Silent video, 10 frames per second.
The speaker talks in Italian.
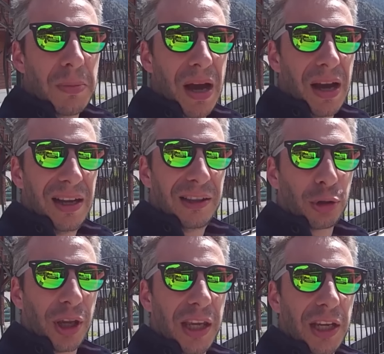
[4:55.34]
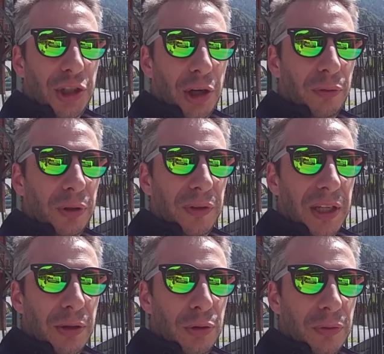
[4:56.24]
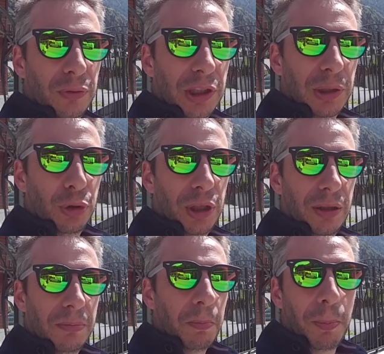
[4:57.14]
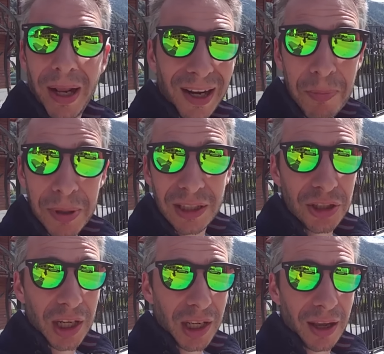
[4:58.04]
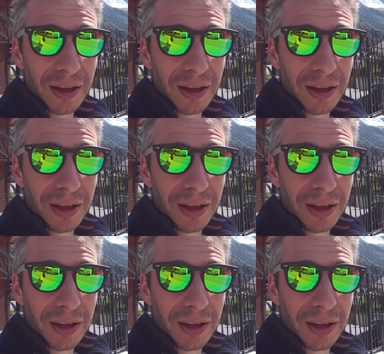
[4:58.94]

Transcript: ma altro che ghiacciaio con i vie, noi siamo venuti a Chamonix per le pasticcerie.